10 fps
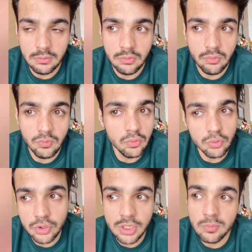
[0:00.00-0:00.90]
तो वो
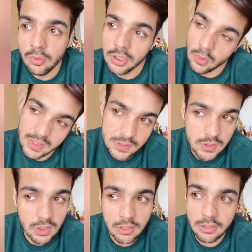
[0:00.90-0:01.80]
कुछ नहीं बोलता है वो
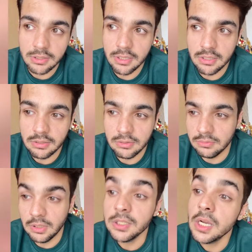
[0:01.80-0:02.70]
एडजस्ट कर लेता है
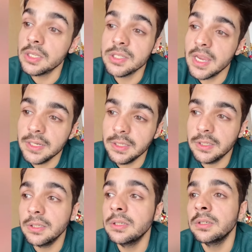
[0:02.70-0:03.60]
अच्छा चाय नहीं है